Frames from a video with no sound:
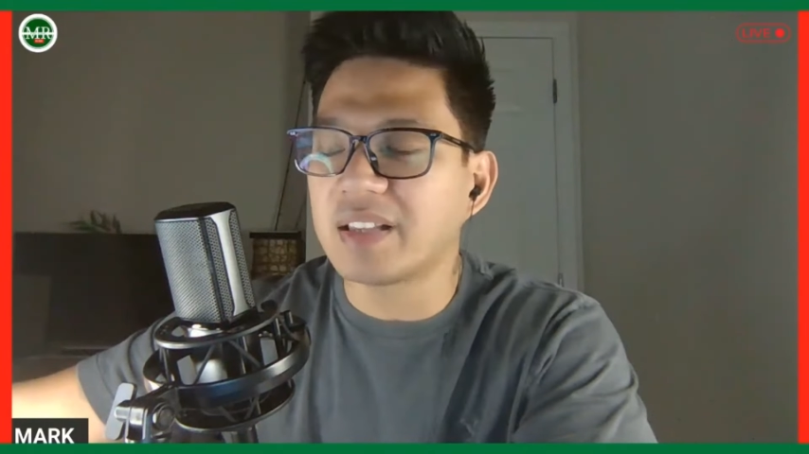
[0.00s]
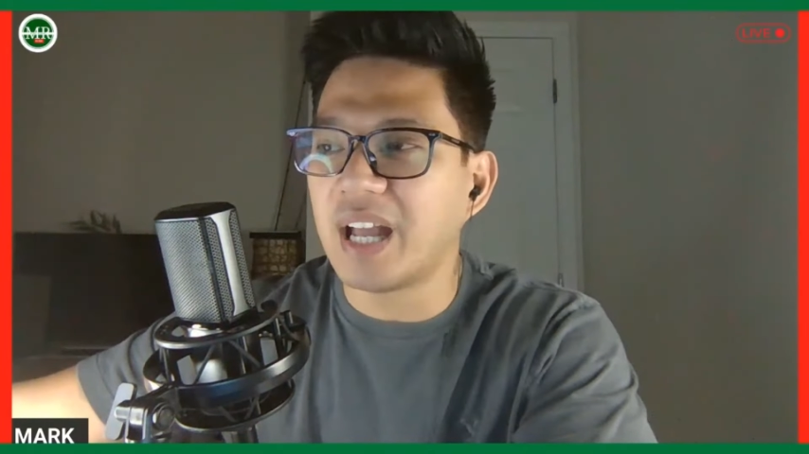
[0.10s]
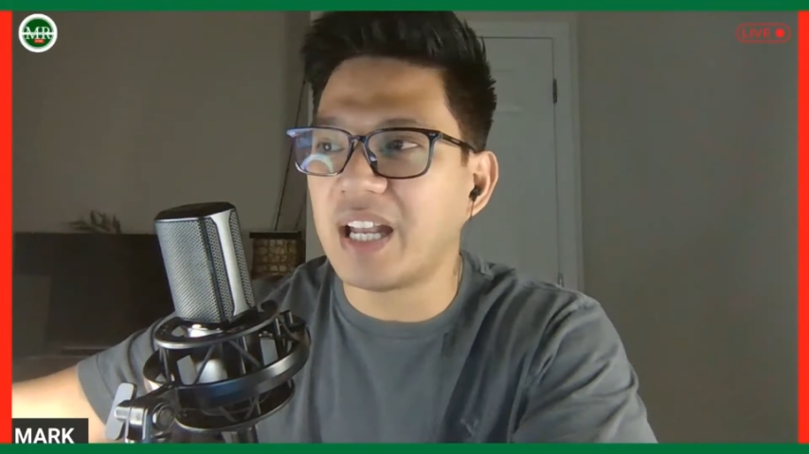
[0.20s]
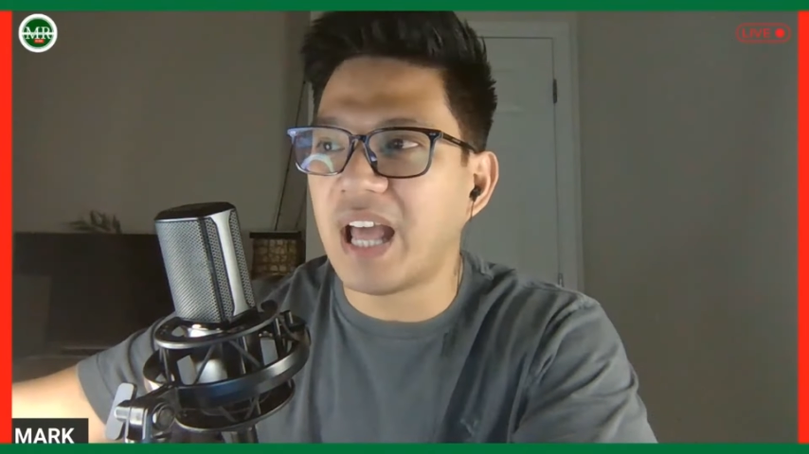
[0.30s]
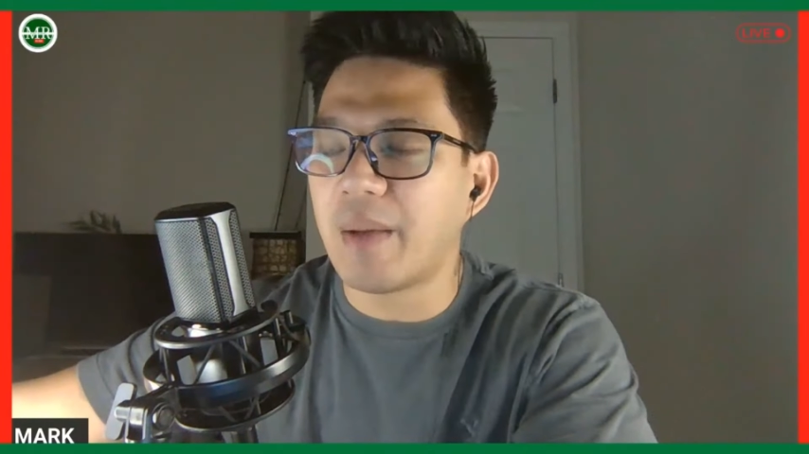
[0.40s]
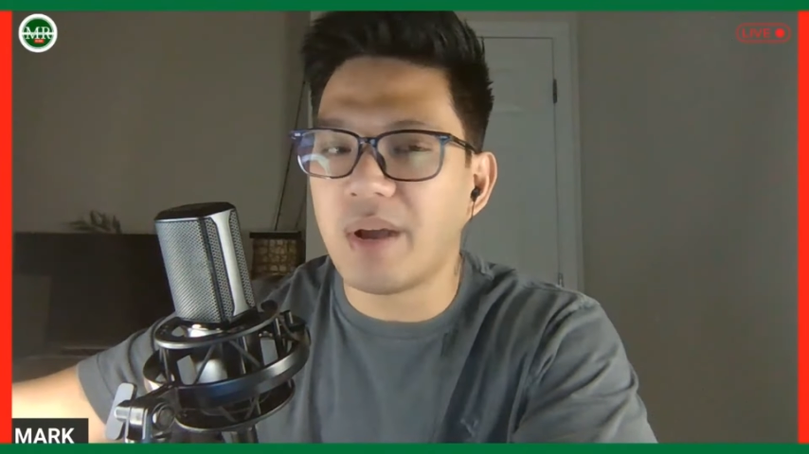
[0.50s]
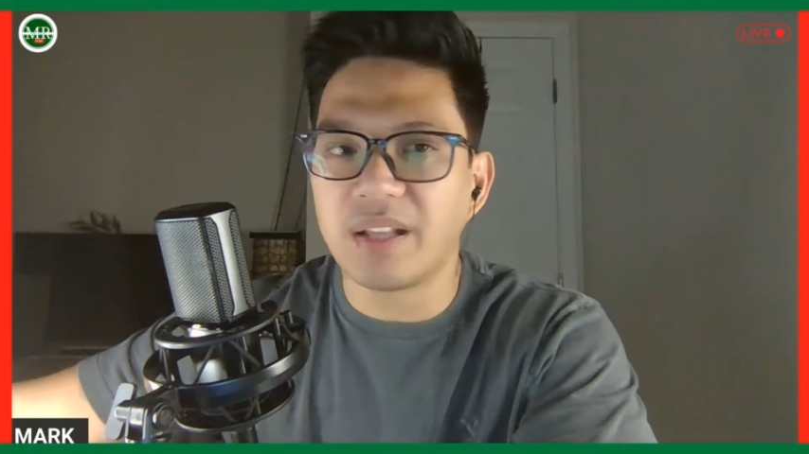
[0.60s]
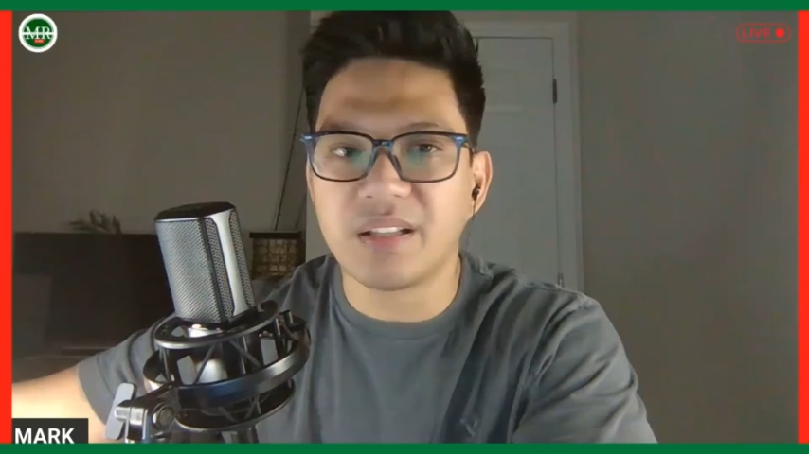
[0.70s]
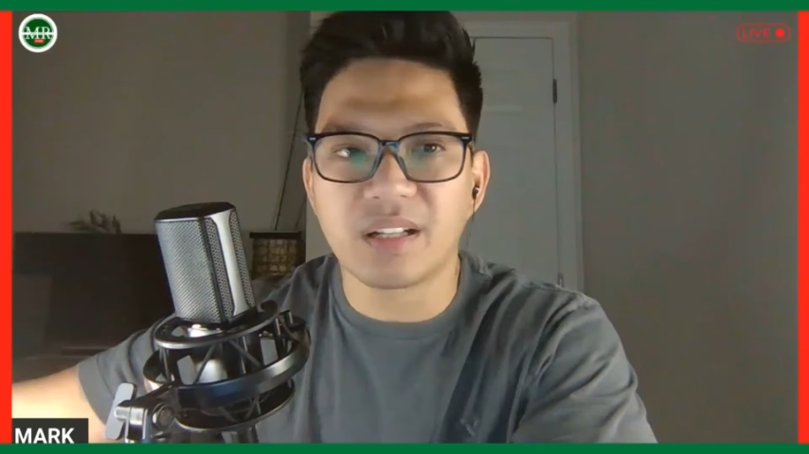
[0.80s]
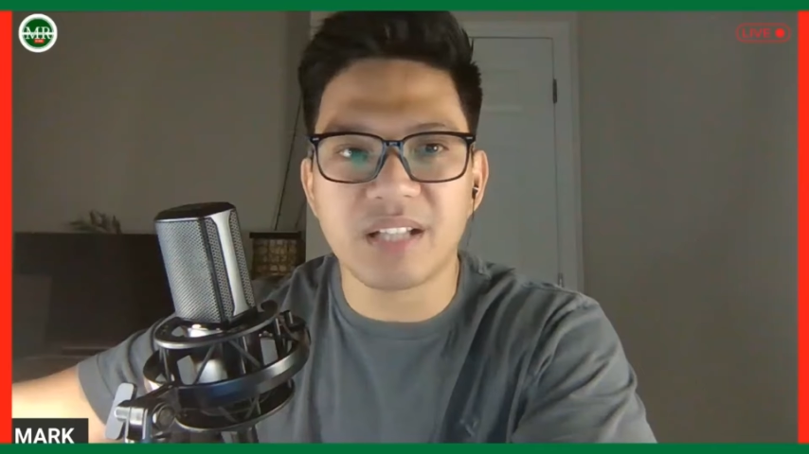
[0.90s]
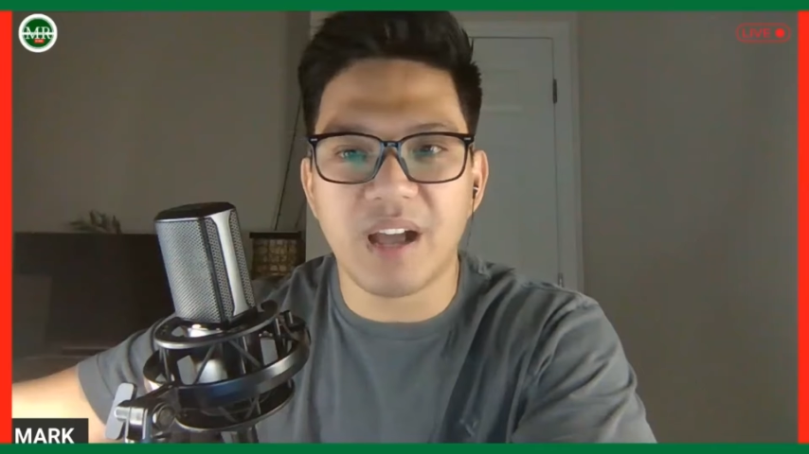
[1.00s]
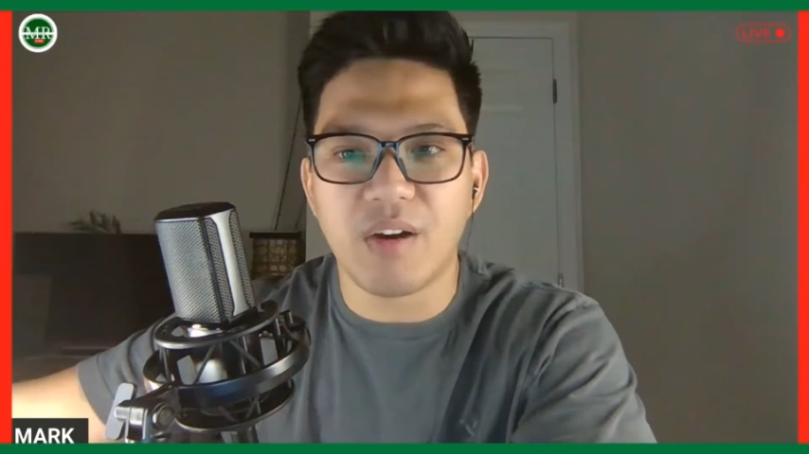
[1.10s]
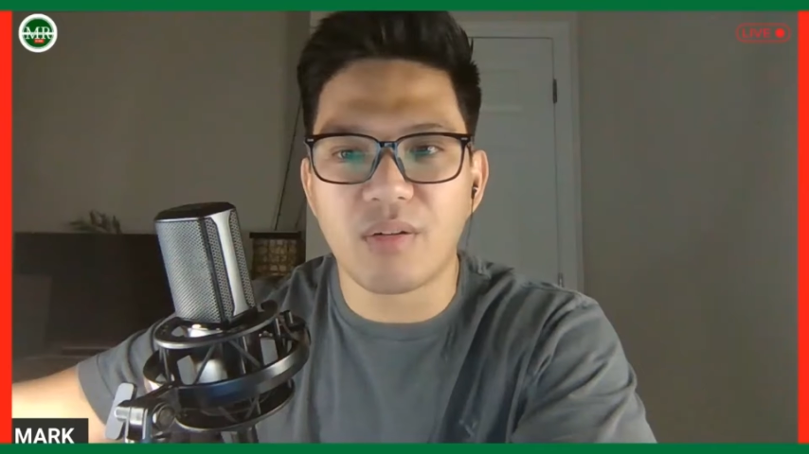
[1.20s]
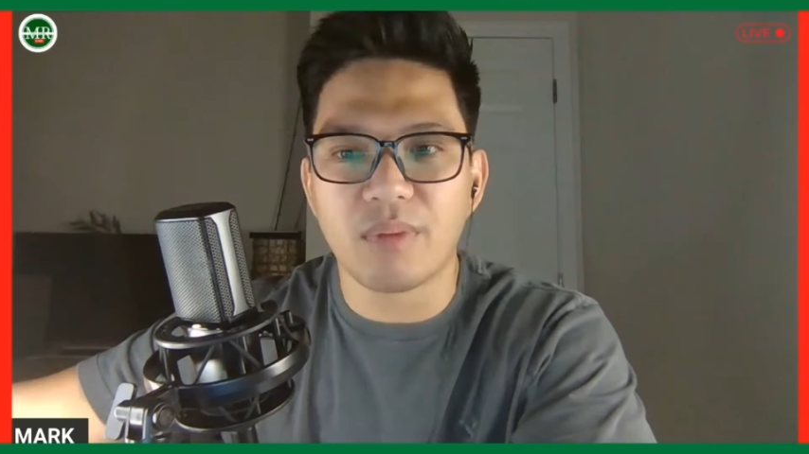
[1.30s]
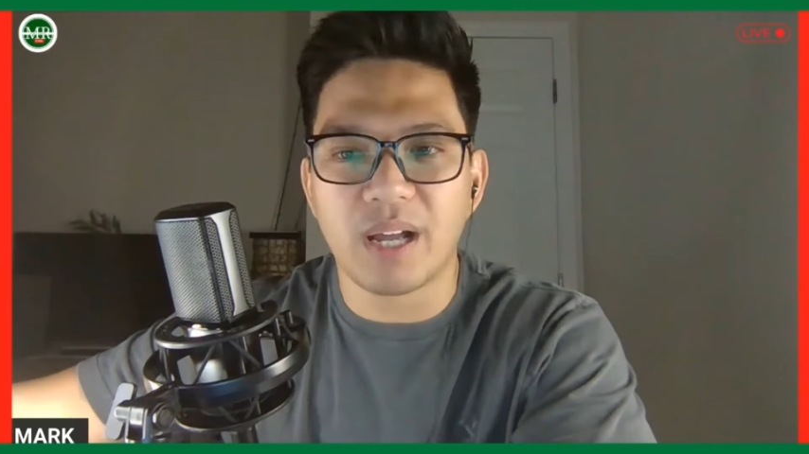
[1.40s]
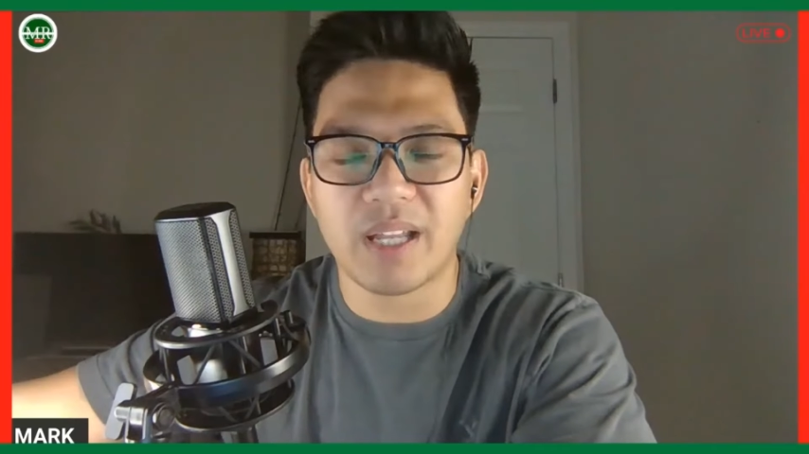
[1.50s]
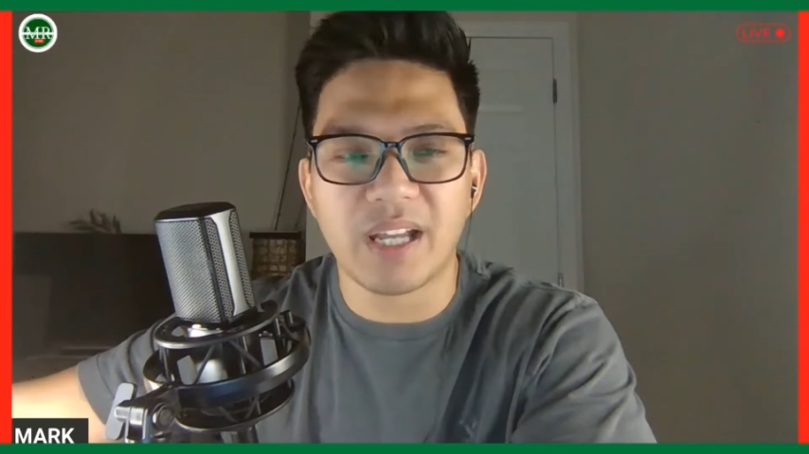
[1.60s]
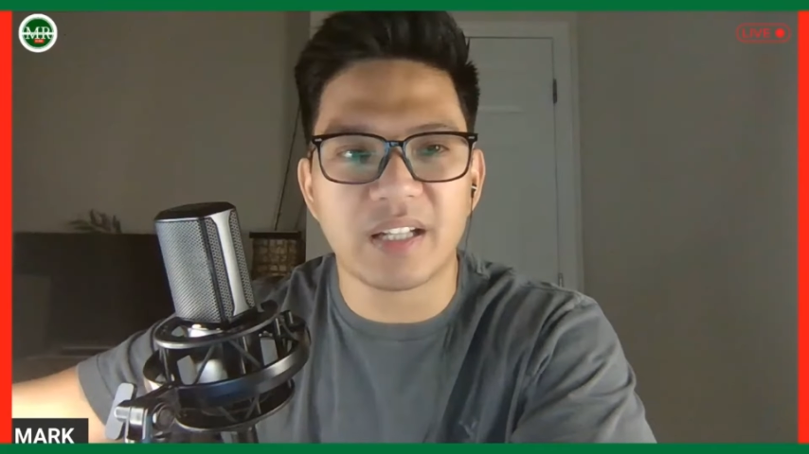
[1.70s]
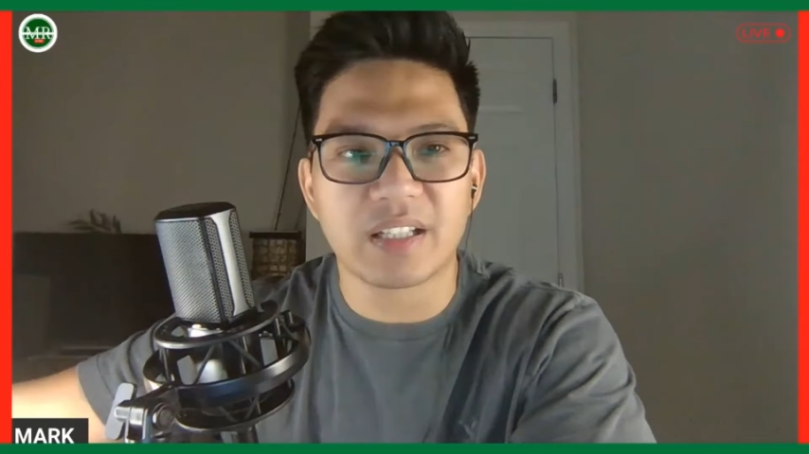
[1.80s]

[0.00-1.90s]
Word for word: nalaman ng taong bayan